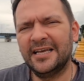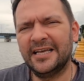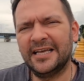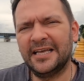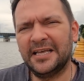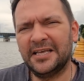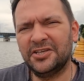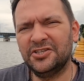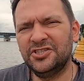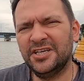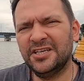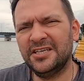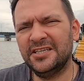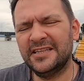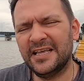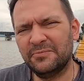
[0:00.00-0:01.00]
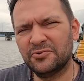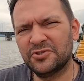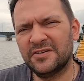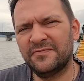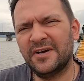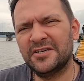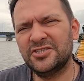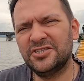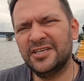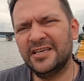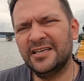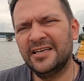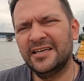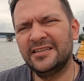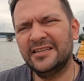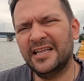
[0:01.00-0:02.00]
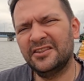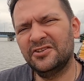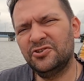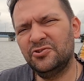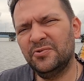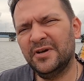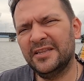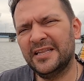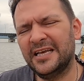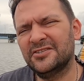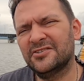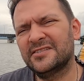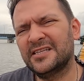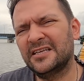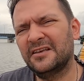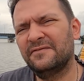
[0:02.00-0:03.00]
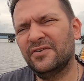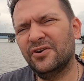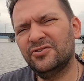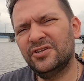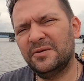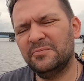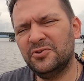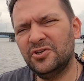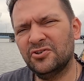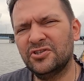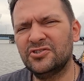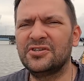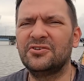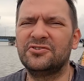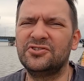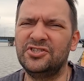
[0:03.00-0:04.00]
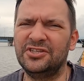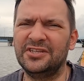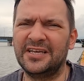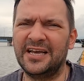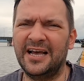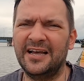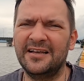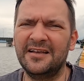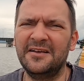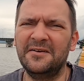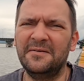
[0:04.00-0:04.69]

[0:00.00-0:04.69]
E, I dzięki temu, że właśnie ten QA zostanie wyodrębniony z odcinka,